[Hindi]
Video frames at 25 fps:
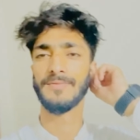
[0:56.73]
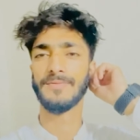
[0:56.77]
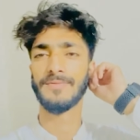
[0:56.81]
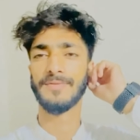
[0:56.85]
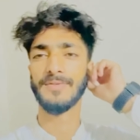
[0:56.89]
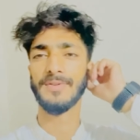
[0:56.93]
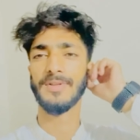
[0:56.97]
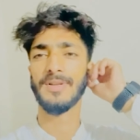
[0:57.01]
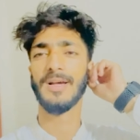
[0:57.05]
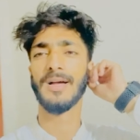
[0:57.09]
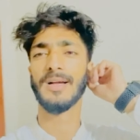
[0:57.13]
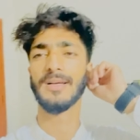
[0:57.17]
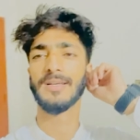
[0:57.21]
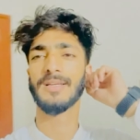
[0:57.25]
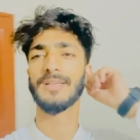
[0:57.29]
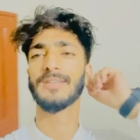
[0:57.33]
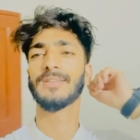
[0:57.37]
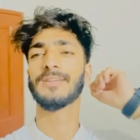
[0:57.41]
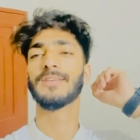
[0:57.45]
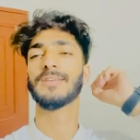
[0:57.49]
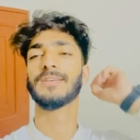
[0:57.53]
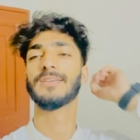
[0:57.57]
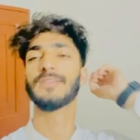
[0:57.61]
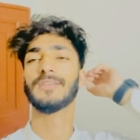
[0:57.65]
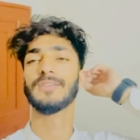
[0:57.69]
फिर आगे
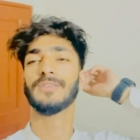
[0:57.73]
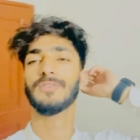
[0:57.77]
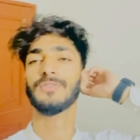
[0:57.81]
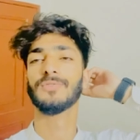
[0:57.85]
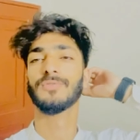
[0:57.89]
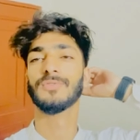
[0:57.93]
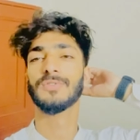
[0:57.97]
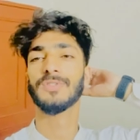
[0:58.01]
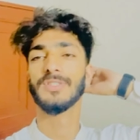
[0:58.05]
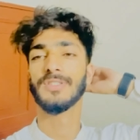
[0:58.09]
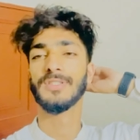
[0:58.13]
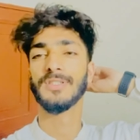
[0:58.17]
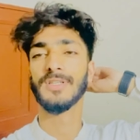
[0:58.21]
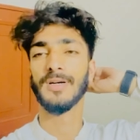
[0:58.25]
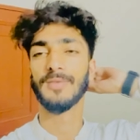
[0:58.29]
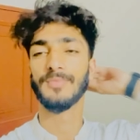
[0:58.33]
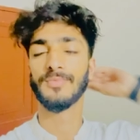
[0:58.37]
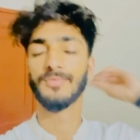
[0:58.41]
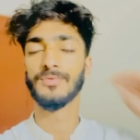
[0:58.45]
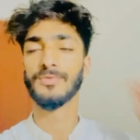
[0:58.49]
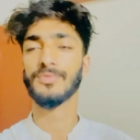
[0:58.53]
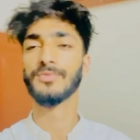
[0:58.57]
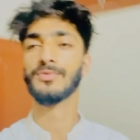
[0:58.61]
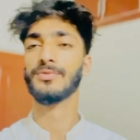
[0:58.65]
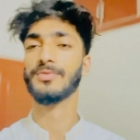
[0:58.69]
की रूटीन
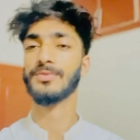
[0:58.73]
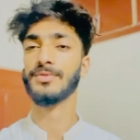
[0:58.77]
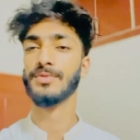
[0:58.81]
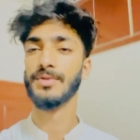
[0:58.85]
आपको